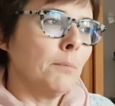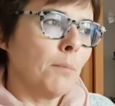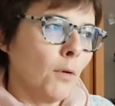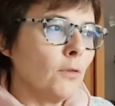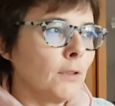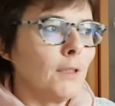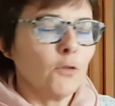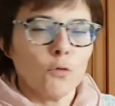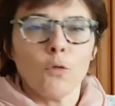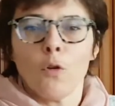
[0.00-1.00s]
plantes qui
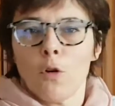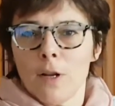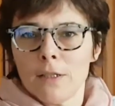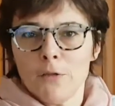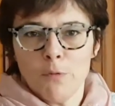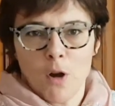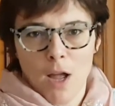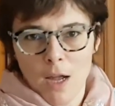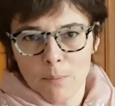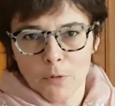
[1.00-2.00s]
sont relativement
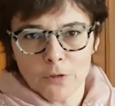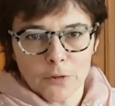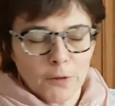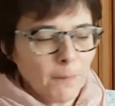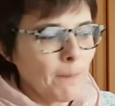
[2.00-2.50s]
imposantes.